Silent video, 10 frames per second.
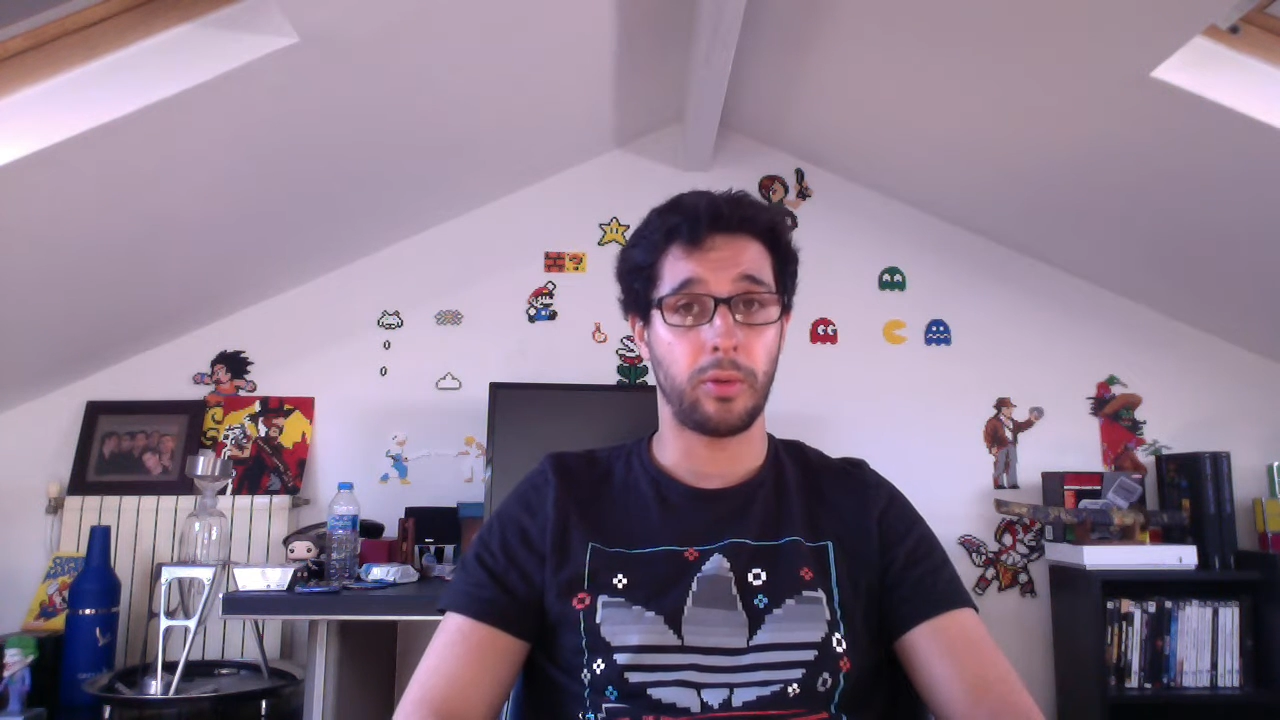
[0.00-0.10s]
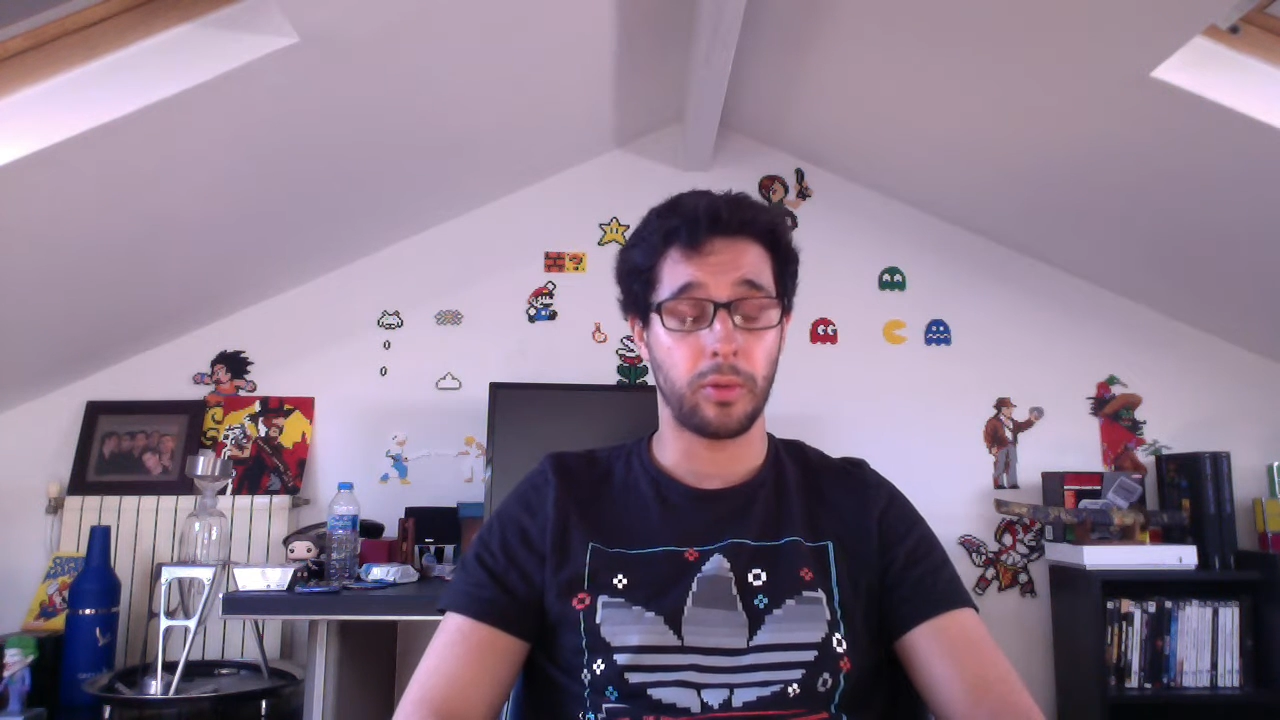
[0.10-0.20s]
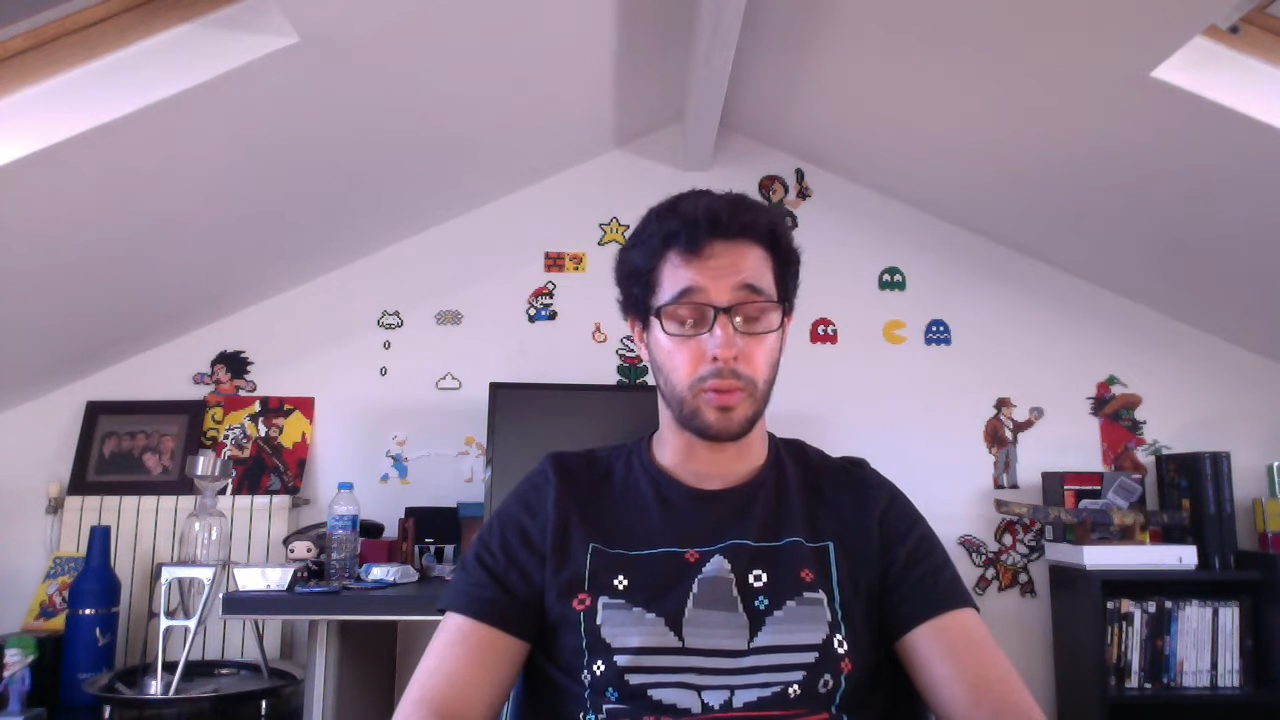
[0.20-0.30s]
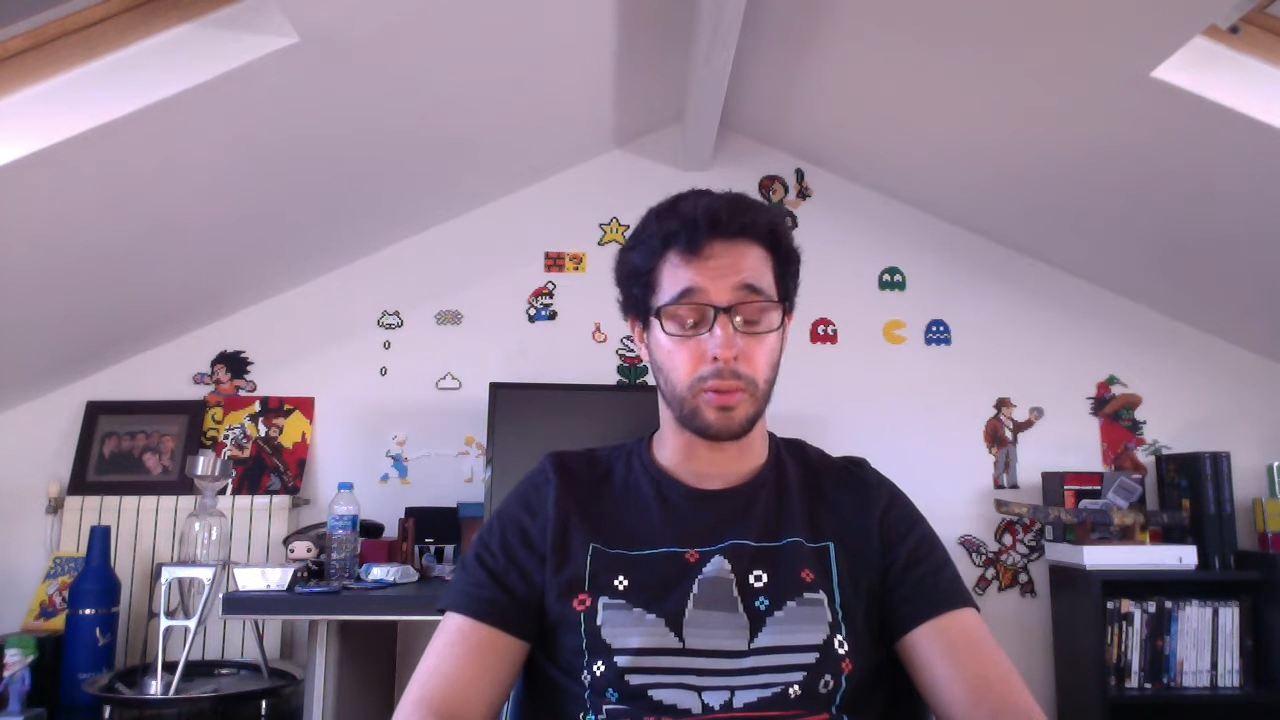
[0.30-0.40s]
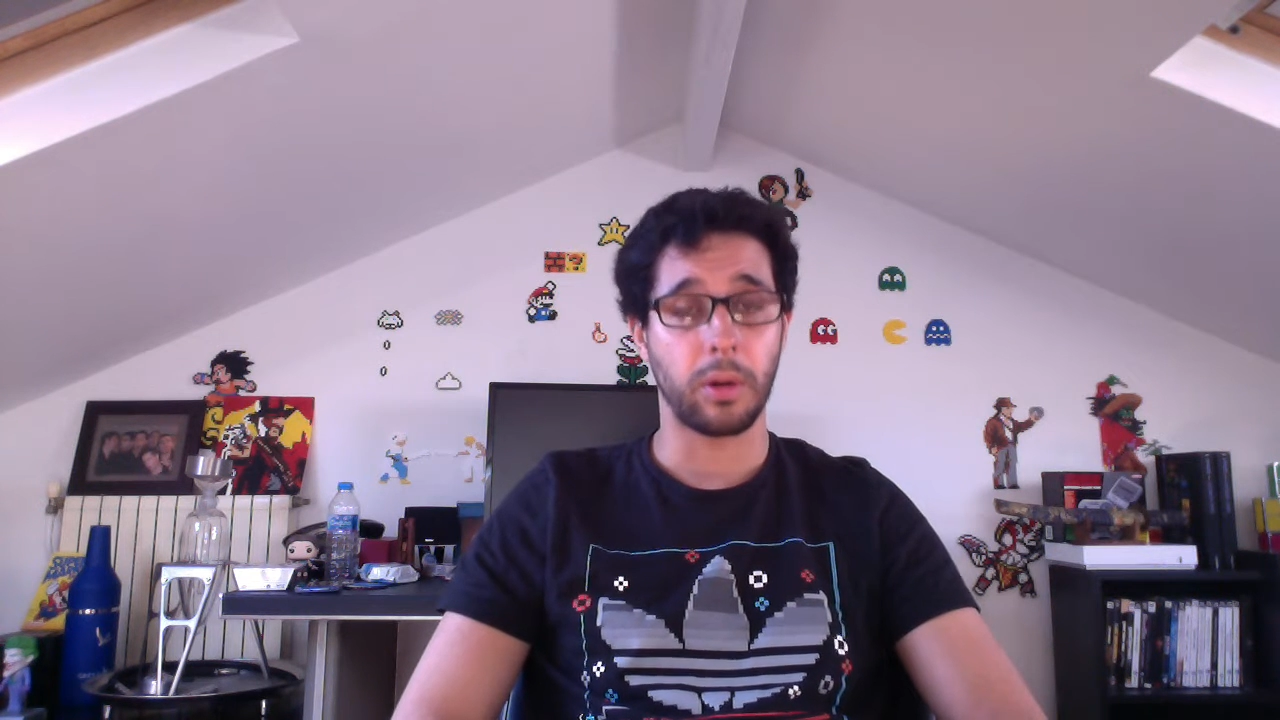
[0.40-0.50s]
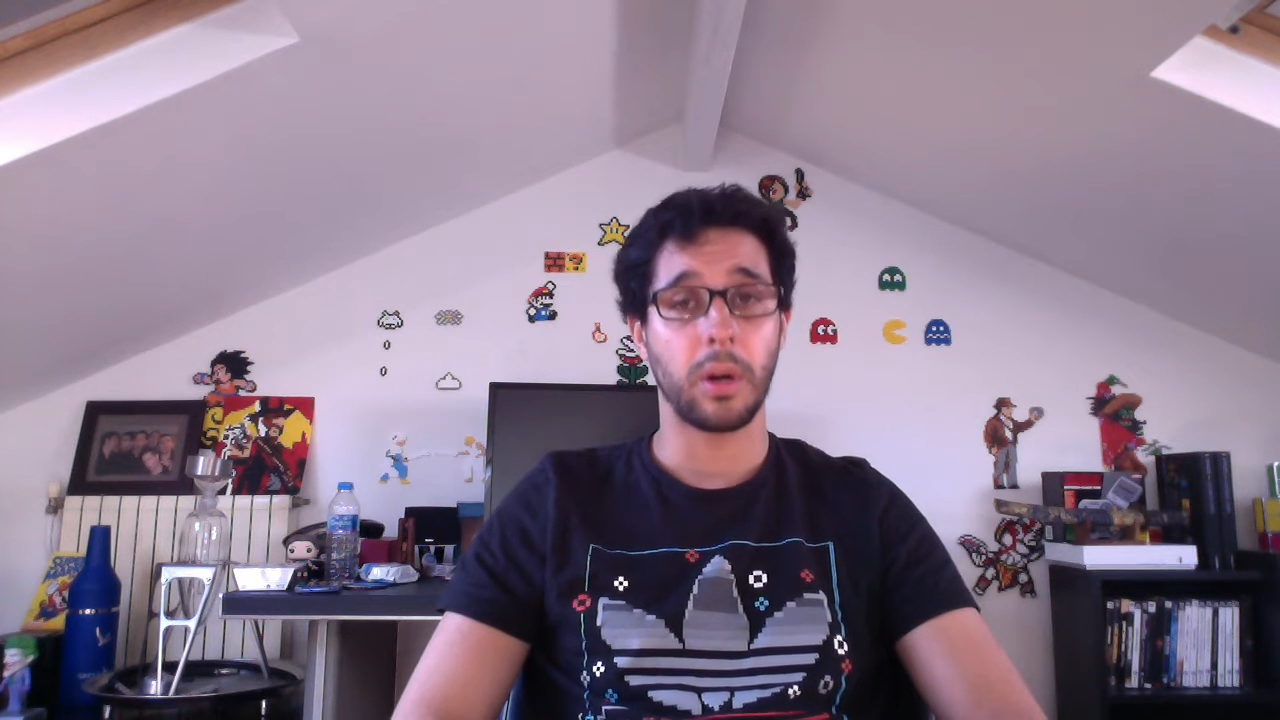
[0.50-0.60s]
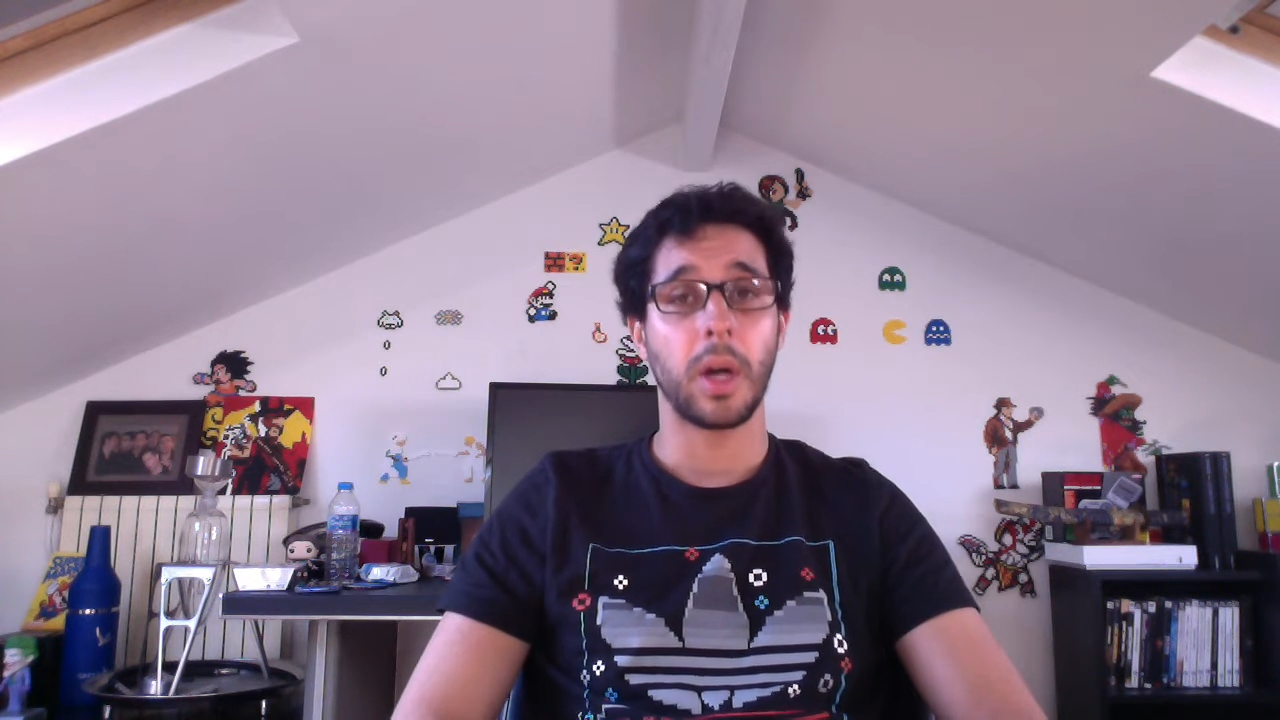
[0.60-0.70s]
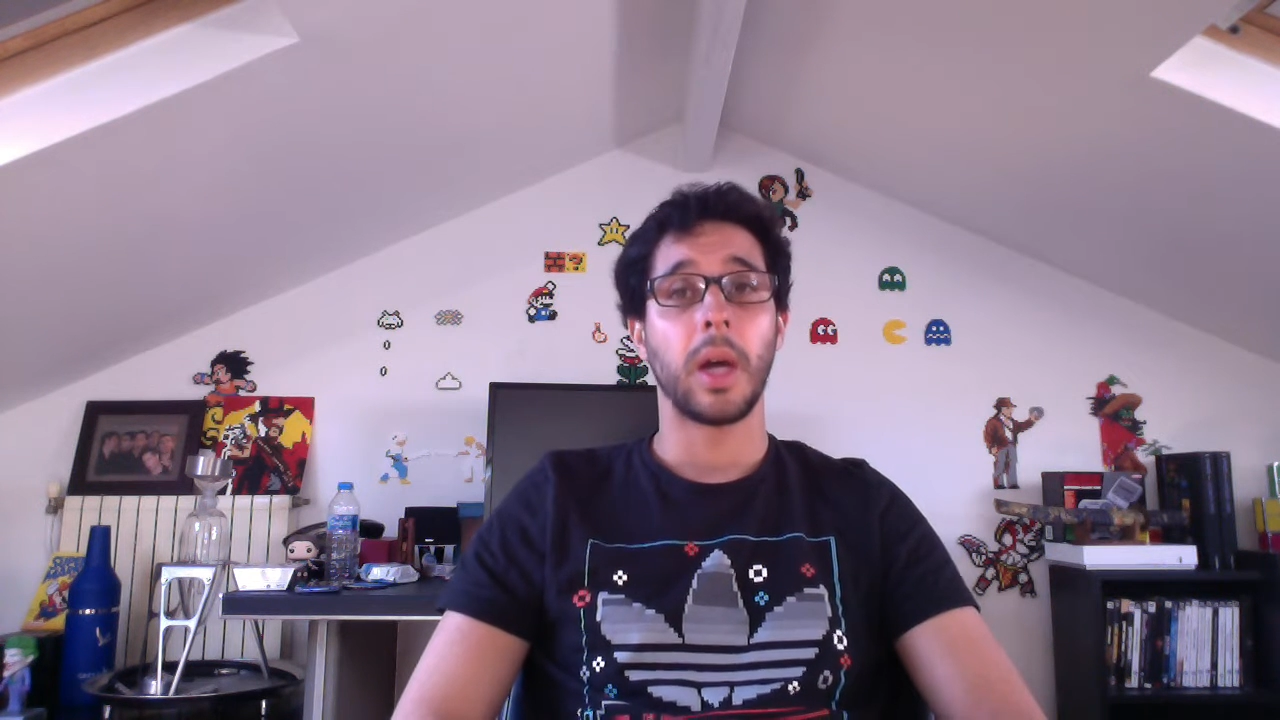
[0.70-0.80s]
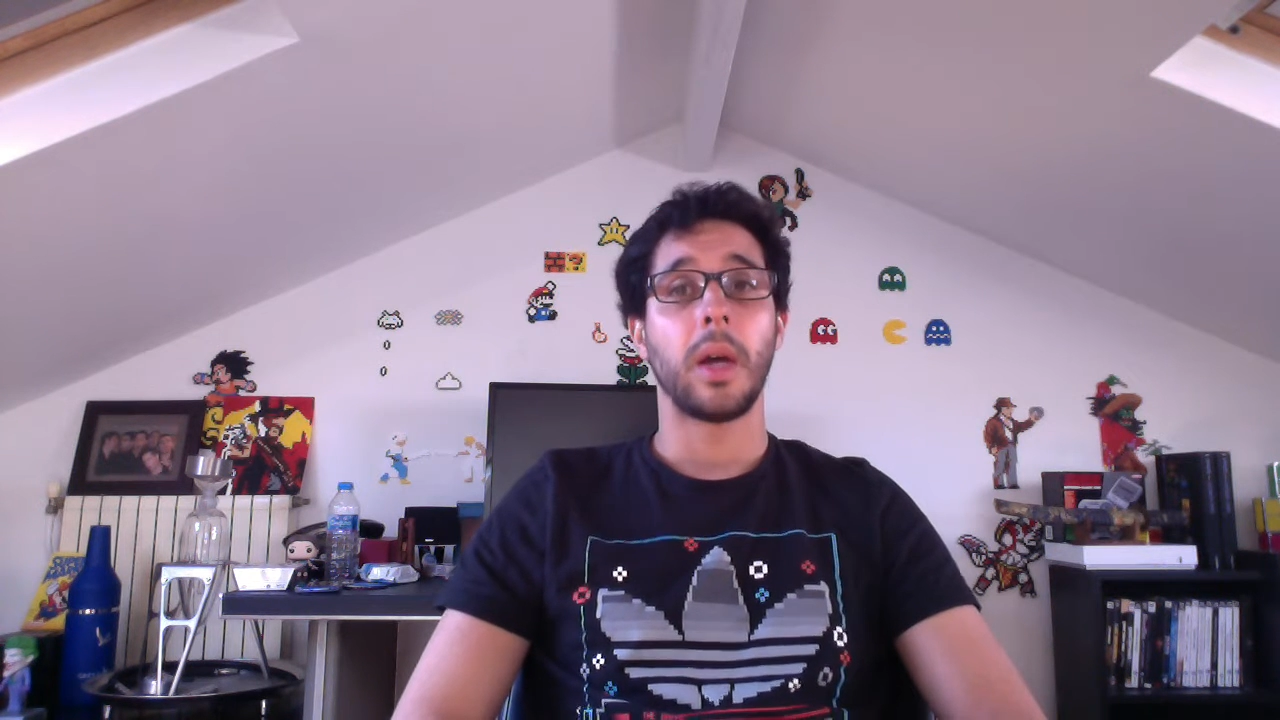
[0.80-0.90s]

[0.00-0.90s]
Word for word: de cours.